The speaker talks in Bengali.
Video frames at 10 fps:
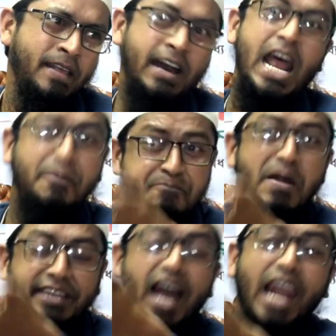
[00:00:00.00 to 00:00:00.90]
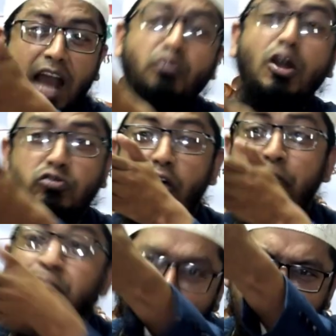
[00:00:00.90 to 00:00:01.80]
আর আপনাকে আল্লাহ কত
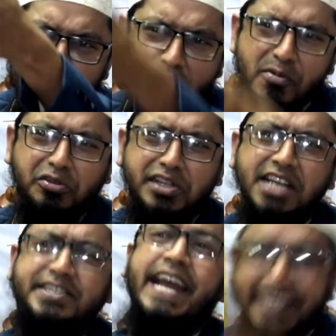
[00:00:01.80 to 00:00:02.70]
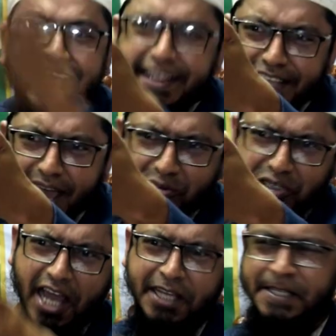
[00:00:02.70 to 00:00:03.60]
বড় নিয়ামত দিয়েছেন কি দিয়ে
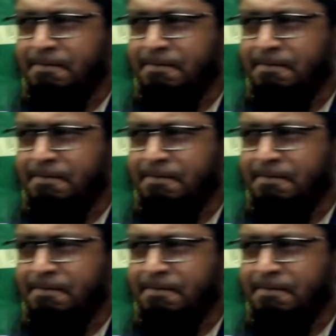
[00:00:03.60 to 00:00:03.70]
বুঝাই